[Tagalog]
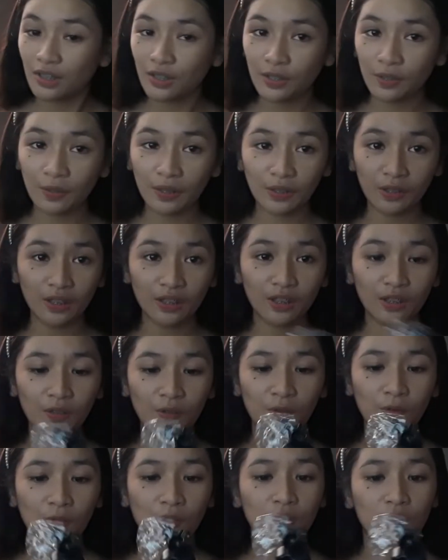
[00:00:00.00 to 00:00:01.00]
So, ito yung
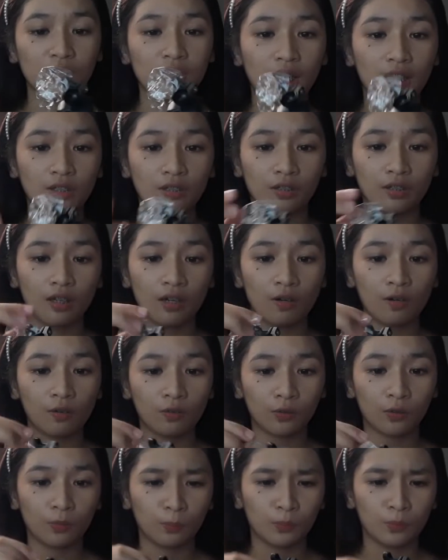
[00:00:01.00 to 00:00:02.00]
tinutukoy ko sa inyo na
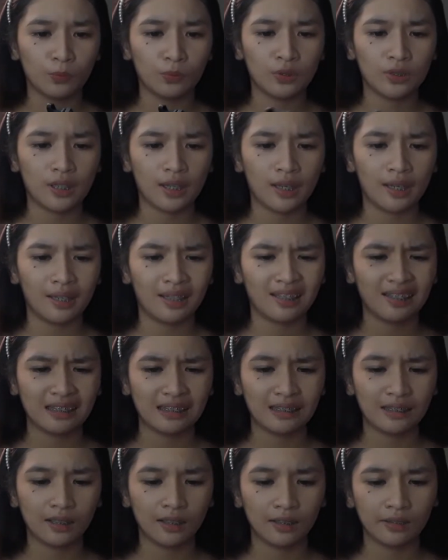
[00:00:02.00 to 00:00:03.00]
octopus.
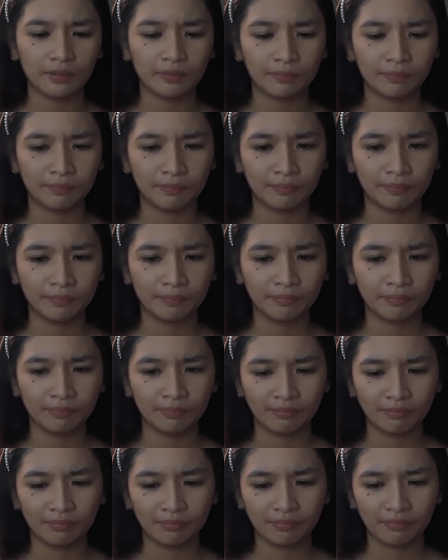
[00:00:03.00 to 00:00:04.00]
And,
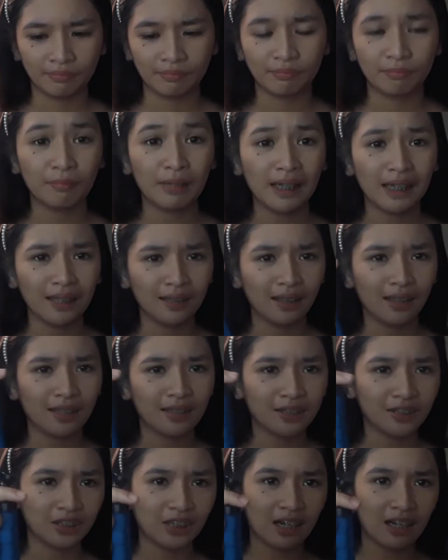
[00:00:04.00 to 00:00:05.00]
maliit lang
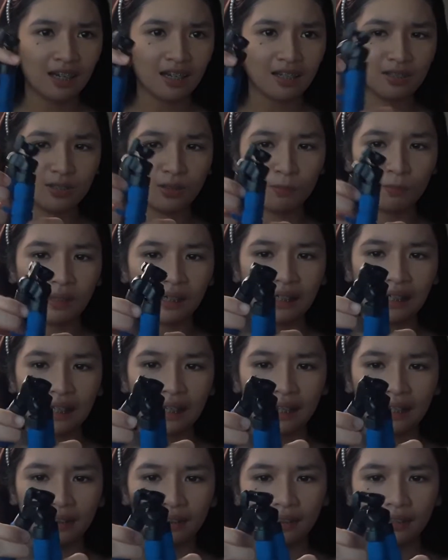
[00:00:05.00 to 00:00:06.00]
siya. Sobrang
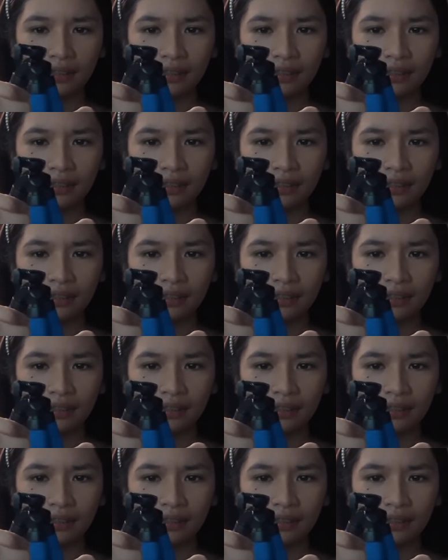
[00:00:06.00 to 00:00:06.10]
liit.